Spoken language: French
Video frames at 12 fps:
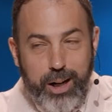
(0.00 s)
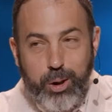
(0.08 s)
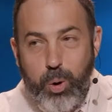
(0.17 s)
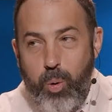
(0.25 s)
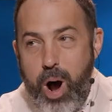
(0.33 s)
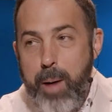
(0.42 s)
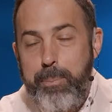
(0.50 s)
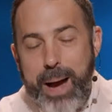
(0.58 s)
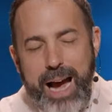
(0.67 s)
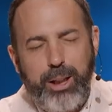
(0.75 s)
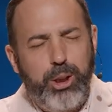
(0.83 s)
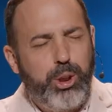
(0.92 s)
trois
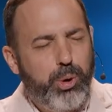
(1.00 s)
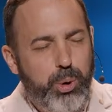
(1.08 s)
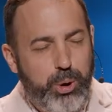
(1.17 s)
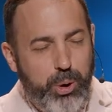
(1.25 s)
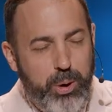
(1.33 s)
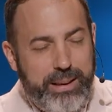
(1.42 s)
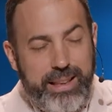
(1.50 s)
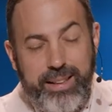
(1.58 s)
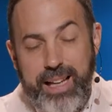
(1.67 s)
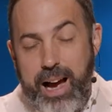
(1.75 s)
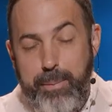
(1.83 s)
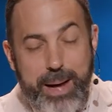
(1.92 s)
paires de chaussures,
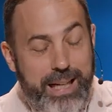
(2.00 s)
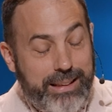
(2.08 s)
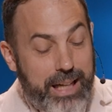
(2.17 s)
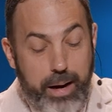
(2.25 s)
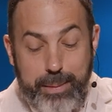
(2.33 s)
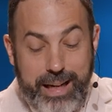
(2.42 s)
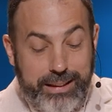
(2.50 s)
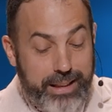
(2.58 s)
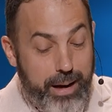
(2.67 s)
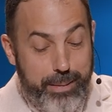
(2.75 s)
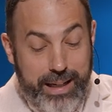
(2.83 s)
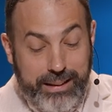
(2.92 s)
c'est en masse, en masse,
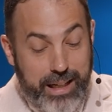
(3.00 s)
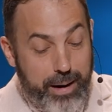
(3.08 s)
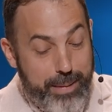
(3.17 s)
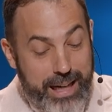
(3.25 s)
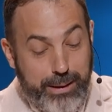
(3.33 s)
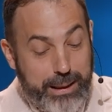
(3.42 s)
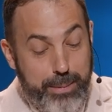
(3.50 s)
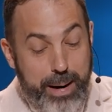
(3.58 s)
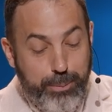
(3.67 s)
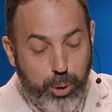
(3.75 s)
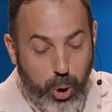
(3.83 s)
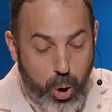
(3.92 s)
en masse, en masse, c'est
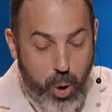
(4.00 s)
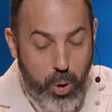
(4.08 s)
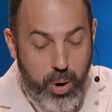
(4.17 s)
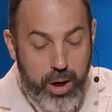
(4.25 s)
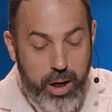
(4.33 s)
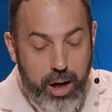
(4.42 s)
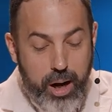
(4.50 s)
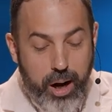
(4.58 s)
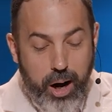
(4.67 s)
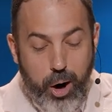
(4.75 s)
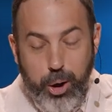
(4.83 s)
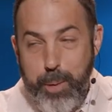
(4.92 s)
même trop.
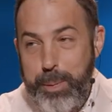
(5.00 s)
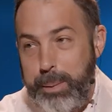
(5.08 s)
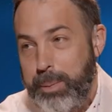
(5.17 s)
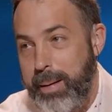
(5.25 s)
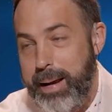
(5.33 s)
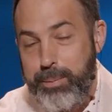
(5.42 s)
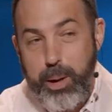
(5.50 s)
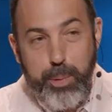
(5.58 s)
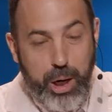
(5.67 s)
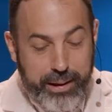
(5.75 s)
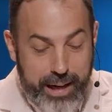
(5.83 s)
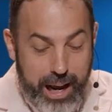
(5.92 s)
on n'a pas de problème de
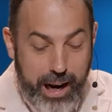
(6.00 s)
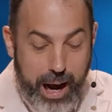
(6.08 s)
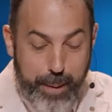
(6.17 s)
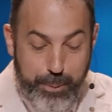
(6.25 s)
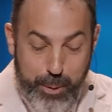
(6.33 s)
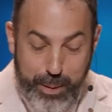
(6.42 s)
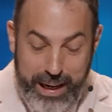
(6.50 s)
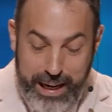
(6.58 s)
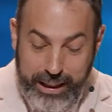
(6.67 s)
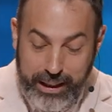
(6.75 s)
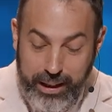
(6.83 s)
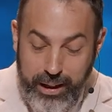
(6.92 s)
bretelles en
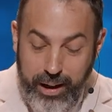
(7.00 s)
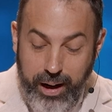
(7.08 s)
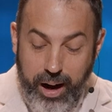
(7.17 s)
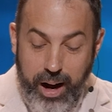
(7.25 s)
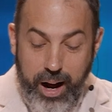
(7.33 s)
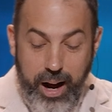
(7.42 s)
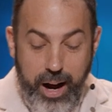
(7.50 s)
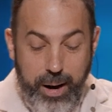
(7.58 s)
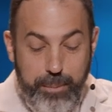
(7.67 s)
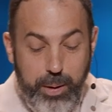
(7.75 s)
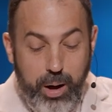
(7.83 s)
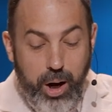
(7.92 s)
public.
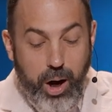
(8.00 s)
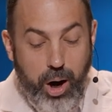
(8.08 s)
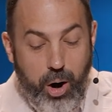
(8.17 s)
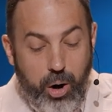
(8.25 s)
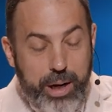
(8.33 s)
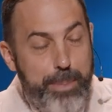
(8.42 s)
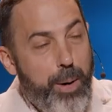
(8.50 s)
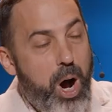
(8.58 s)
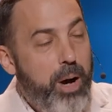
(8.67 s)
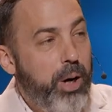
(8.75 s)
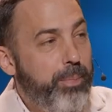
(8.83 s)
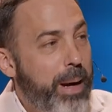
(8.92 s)
Euh, on n'est
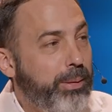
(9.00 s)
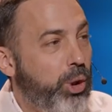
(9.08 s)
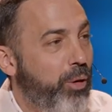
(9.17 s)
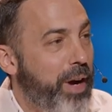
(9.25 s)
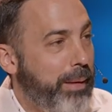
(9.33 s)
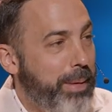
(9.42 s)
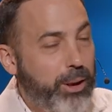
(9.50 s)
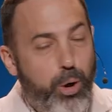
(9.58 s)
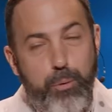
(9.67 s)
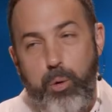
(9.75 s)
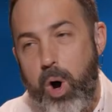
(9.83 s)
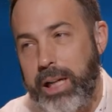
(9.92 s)
pas, même si nos vêtements
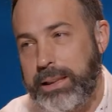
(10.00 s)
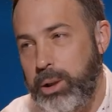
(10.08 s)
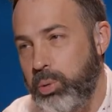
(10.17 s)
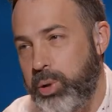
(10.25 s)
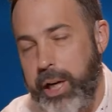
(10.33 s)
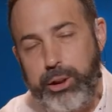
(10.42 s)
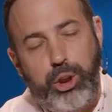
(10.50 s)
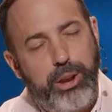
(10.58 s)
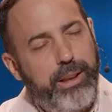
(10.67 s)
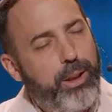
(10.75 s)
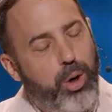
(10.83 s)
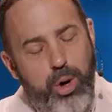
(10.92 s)
sont froissés ou
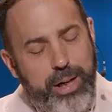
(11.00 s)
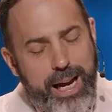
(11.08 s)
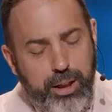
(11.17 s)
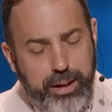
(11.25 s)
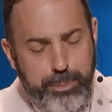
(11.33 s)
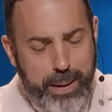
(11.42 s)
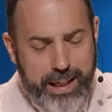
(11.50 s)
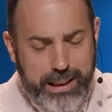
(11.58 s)
tachés, on garde notre paix